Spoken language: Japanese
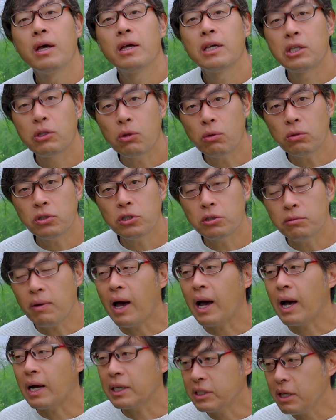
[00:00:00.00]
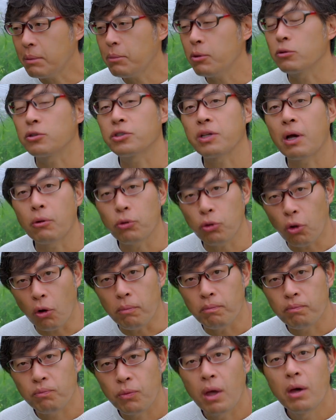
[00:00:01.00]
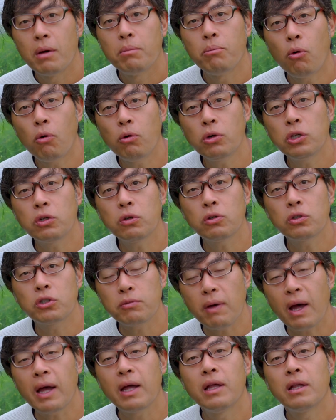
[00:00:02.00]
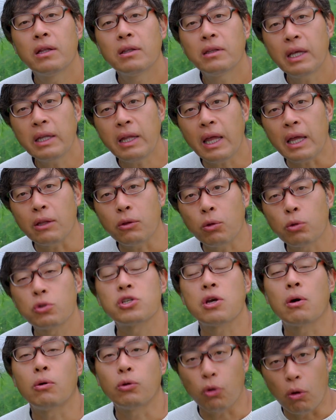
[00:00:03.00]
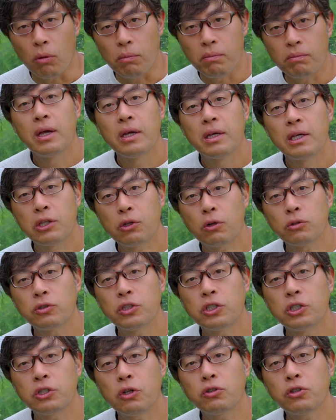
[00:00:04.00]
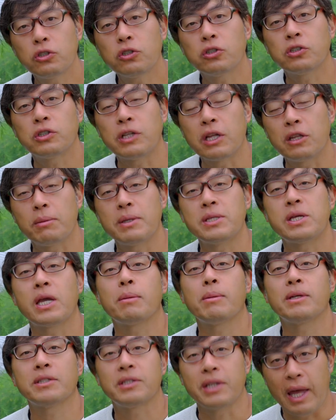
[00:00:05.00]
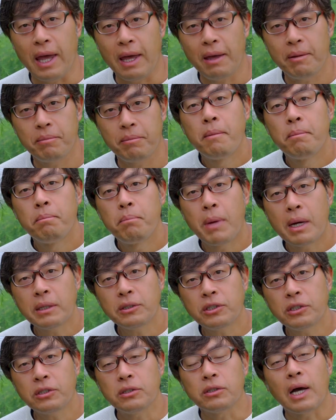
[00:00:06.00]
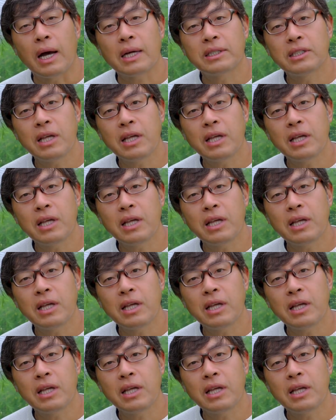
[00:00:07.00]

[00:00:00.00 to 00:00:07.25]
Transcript: 1つはハサミを使うこと、もう1つは手で取っちゃうこと。一つ一つ説明していきますね。まず、ハ